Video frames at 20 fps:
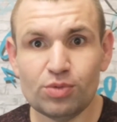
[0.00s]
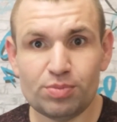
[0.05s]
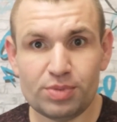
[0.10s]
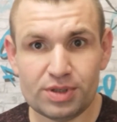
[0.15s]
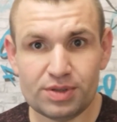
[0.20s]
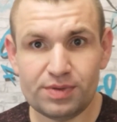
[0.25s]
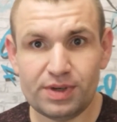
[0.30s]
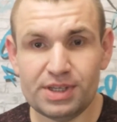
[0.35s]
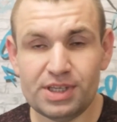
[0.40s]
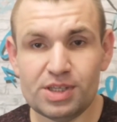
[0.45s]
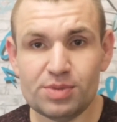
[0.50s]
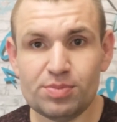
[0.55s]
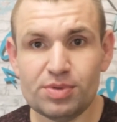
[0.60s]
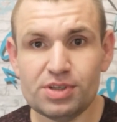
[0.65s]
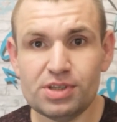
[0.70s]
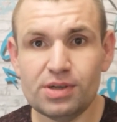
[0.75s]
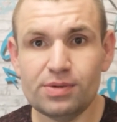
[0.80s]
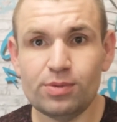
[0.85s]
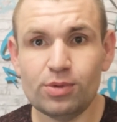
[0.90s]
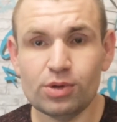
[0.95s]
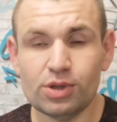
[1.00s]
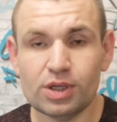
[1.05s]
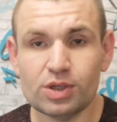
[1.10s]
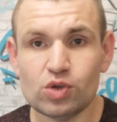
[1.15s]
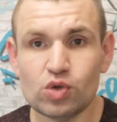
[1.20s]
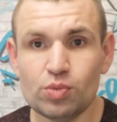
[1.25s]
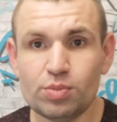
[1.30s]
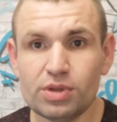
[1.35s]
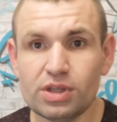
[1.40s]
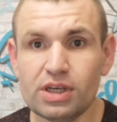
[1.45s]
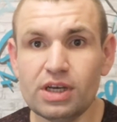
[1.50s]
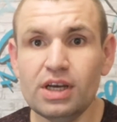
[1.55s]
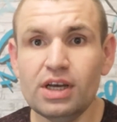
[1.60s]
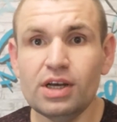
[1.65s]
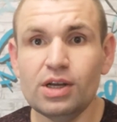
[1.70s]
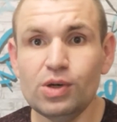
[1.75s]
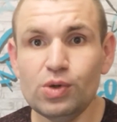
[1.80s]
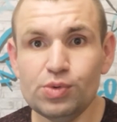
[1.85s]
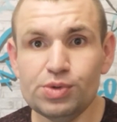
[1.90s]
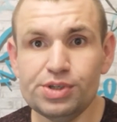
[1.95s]
позвонить по телефону, особенно
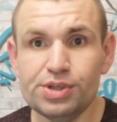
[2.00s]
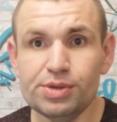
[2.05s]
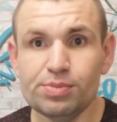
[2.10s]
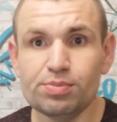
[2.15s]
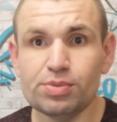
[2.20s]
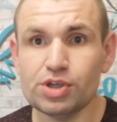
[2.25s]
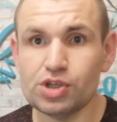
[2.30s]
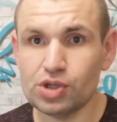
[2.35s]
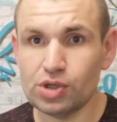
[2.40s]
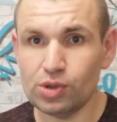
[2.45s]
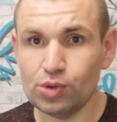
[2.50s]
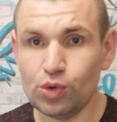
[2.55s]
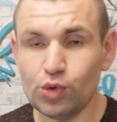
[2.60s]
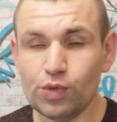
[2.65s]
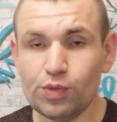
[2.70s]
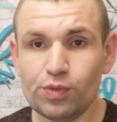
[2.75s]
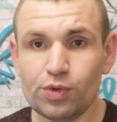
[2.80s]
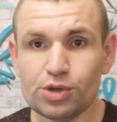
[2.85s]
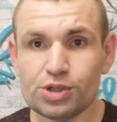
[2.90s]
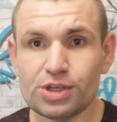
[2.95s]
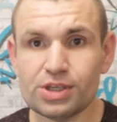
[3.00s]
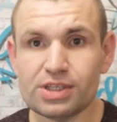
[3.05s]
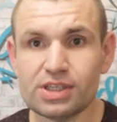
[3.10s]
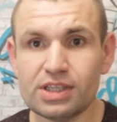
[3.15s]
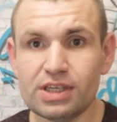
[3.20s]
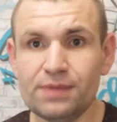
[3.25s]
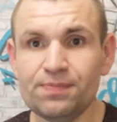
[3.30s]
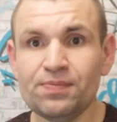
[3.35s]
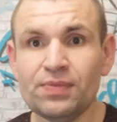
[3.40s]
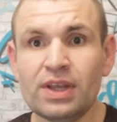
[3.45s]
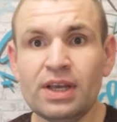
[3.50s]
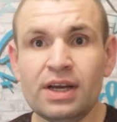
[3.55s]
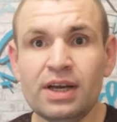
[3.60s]
люди пожилого возраста.